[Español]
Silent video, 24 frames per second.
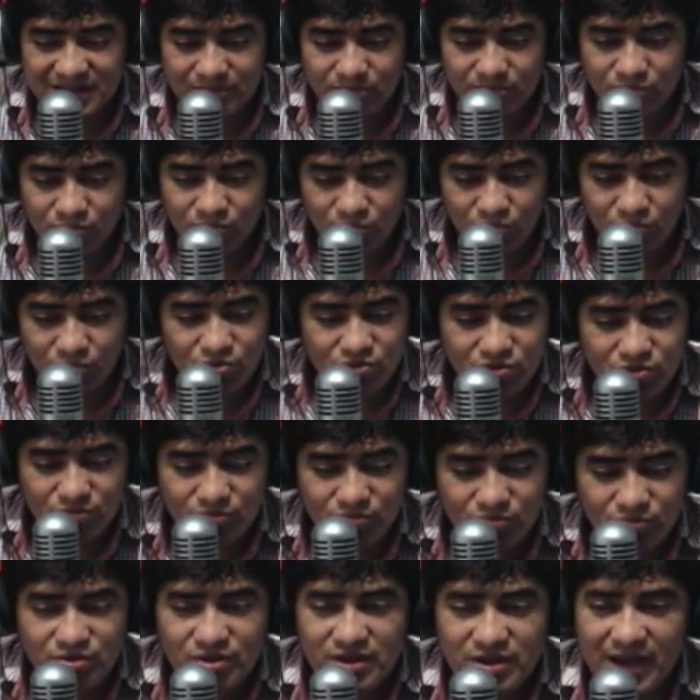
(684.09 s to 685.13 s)
muy,
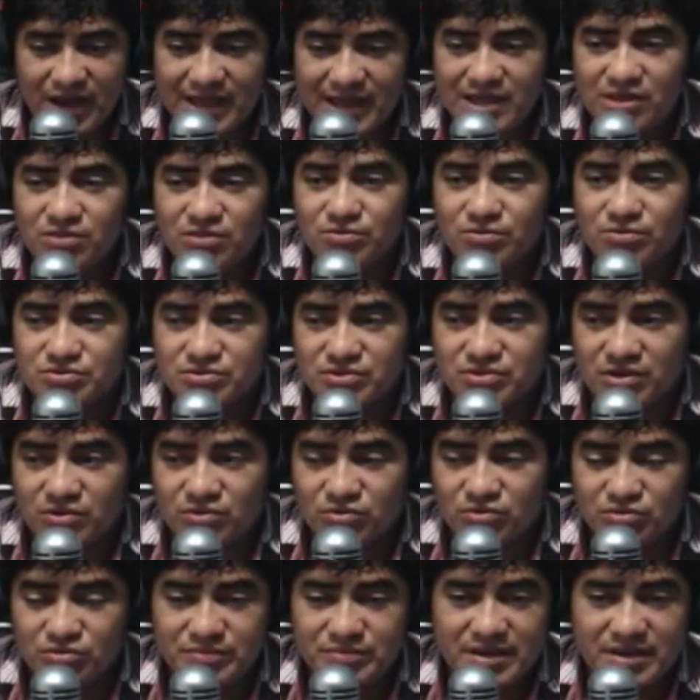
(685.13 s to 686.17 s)
muy caídos
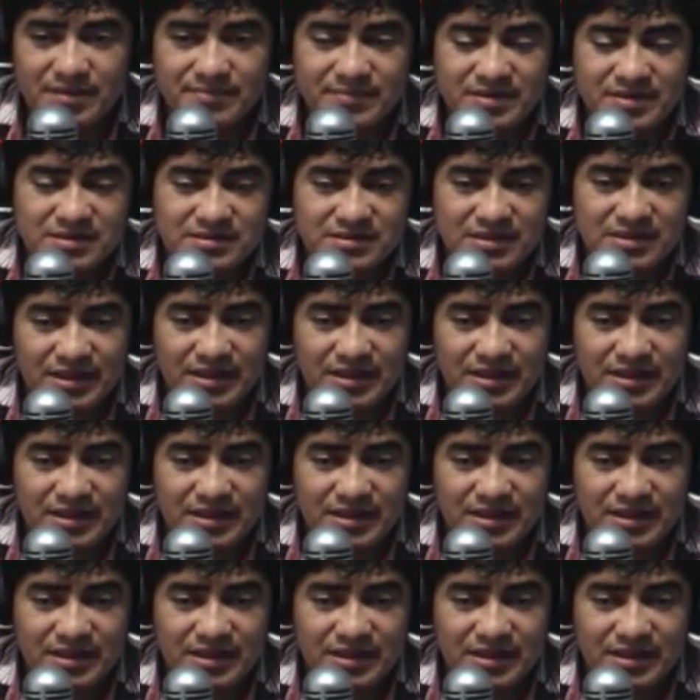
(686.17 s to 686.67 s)
económicamente